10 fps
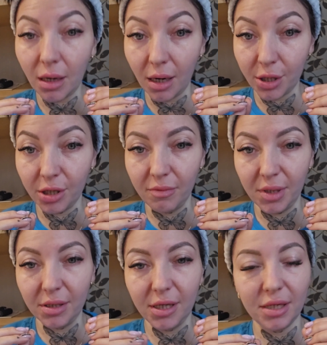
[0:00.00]
каждые две
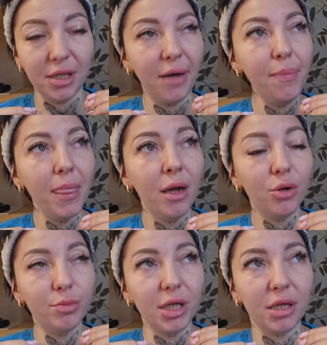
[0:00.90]
недели, да,
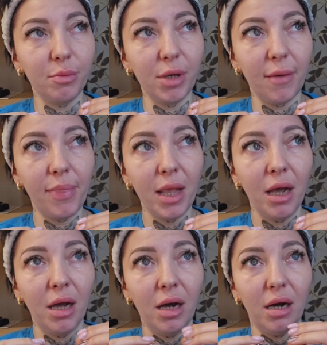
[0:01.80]
у меня химия.
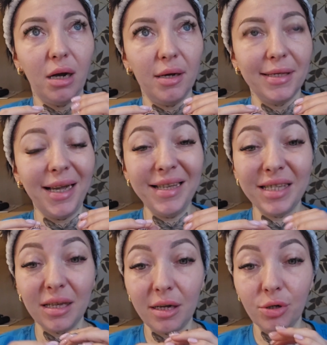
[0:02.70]
А, я
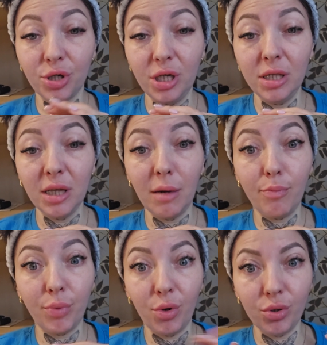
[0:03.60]
стараюсь жить на
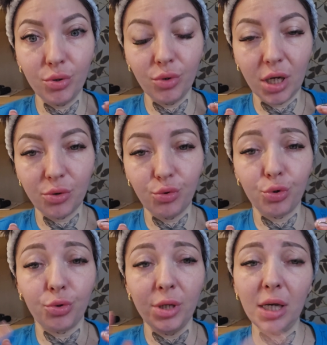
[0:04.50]
полную
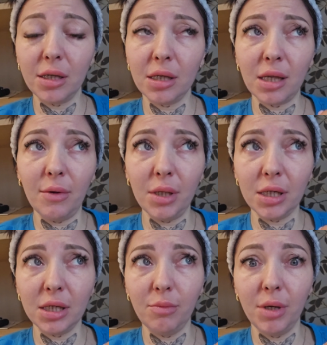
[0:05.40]
катушку. Я
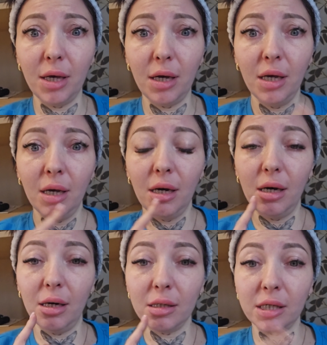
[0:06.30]
составила себе
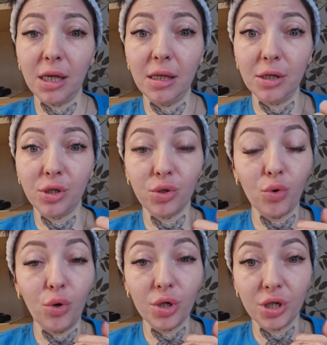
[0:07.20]
а, целых
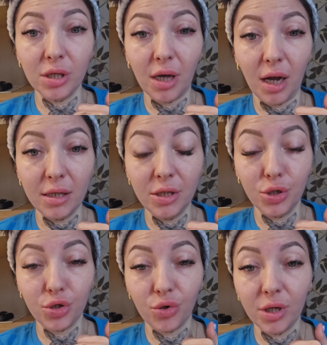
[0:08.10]
100 желаний,
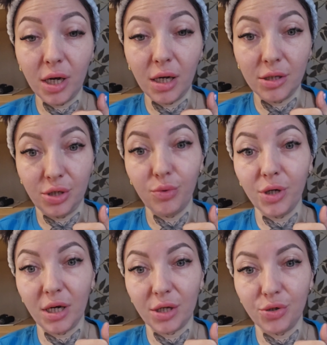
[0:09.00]
что я, чего
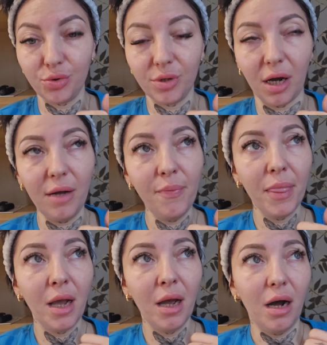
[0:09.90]
я хочу, да.
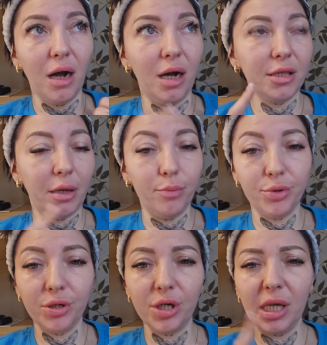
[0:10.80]
А, там
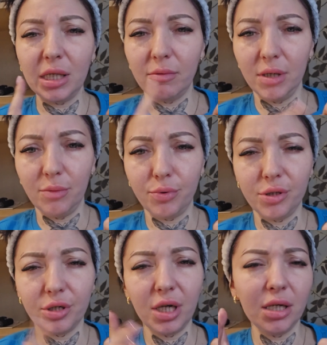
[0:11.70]
путешествие, не
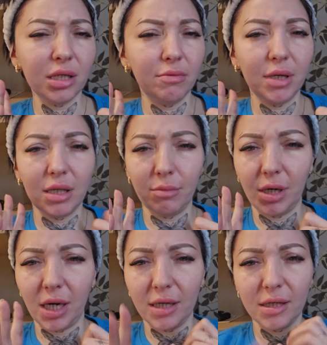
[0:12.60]
путешествие, там
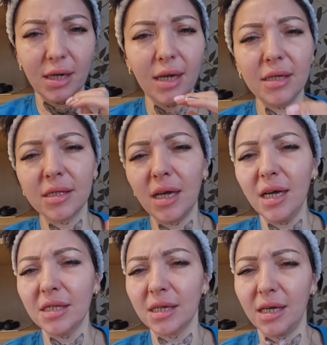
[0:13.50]
какая-то
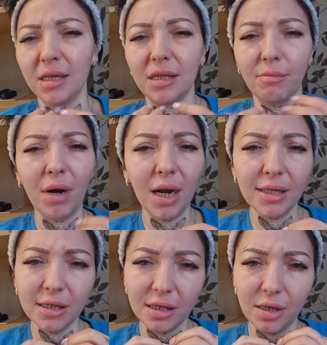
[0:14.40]
реализация, какие-то
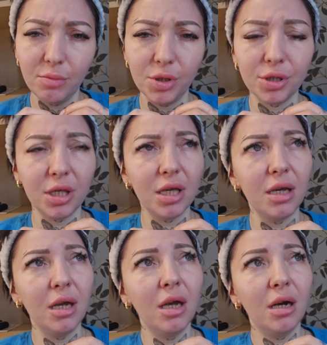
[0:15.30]
маленькие
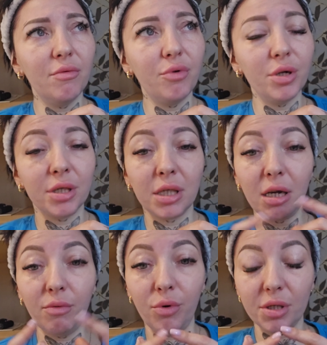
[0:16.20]
мечты. Вот,
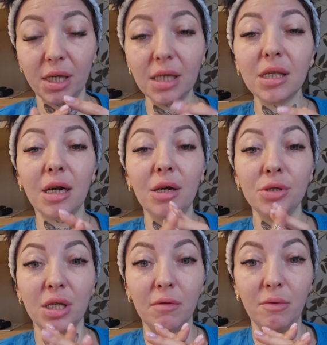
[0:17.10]
так вот, я
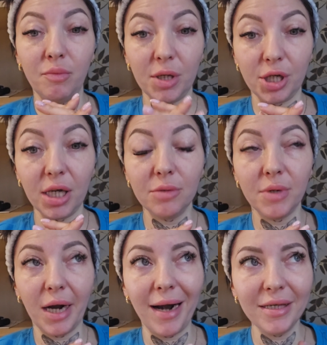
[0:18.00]
стараюсь их воплощать
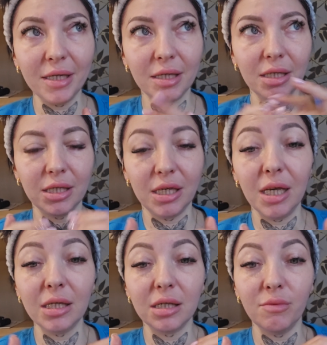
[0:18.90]
в реальности
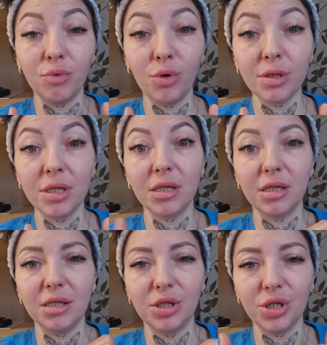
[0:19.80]
здесь, сегодня и
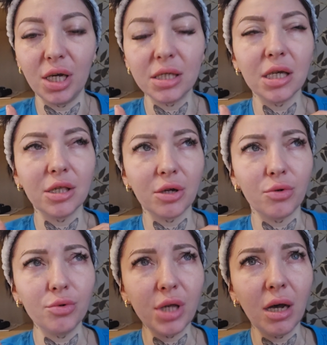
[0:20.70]
сейчас. И это
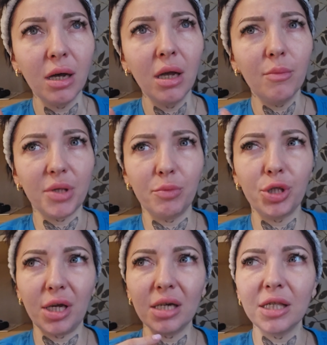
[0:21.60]
круто, потому
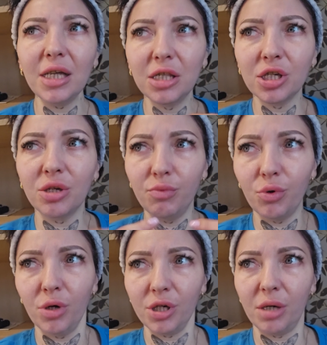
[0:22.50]
что когда ты
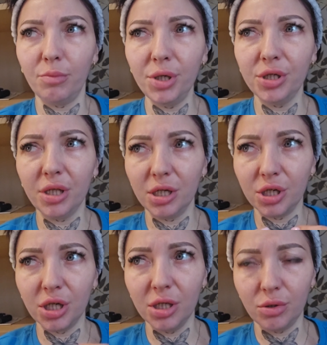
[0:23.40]
живешь обычной
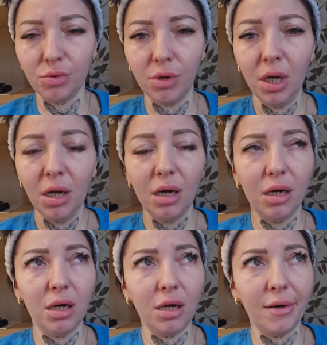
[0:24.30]
жизнью,
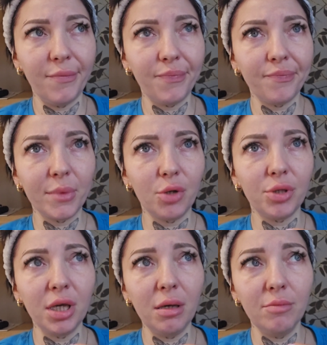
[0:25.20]
то
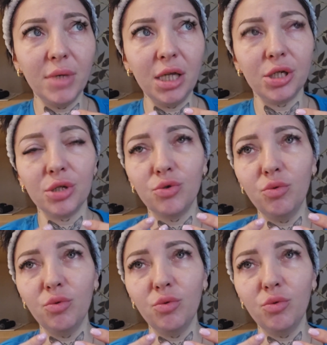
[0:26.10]
ты меньше